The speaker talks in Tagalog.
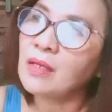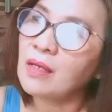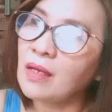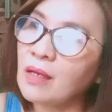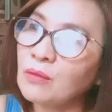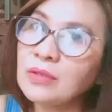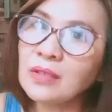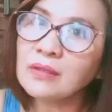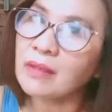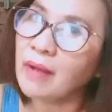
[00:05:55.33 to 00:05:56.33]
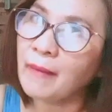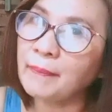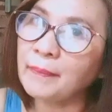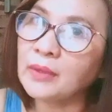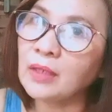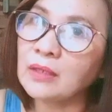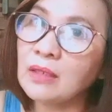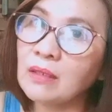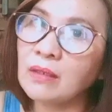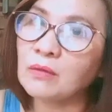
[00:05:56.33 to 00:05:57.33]
uh, unang drop na
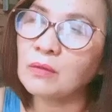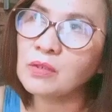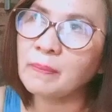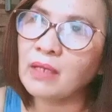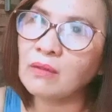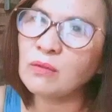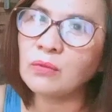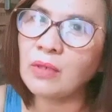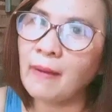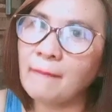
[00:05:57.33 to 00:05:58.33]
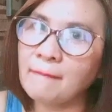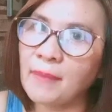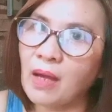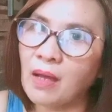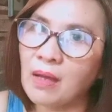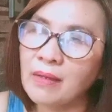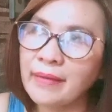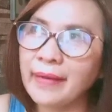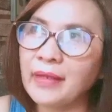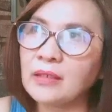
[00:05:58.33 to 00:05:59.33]
nilagay ko sa so parang kulang pa.
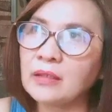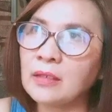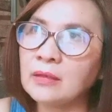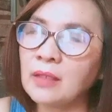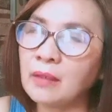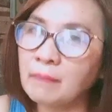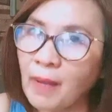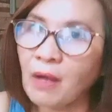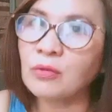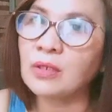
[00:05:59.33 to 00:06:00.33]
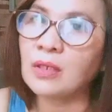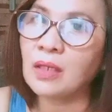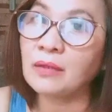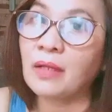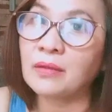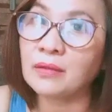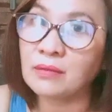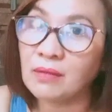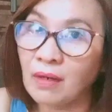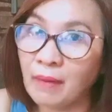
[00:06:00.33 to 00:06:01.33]
Kaya nagdagdag pa ako ng another
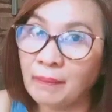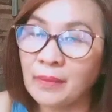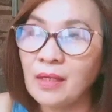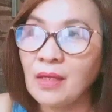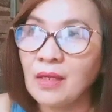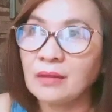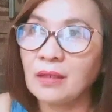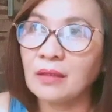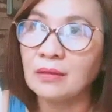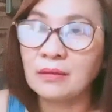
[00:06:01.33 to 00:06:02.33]
drop ng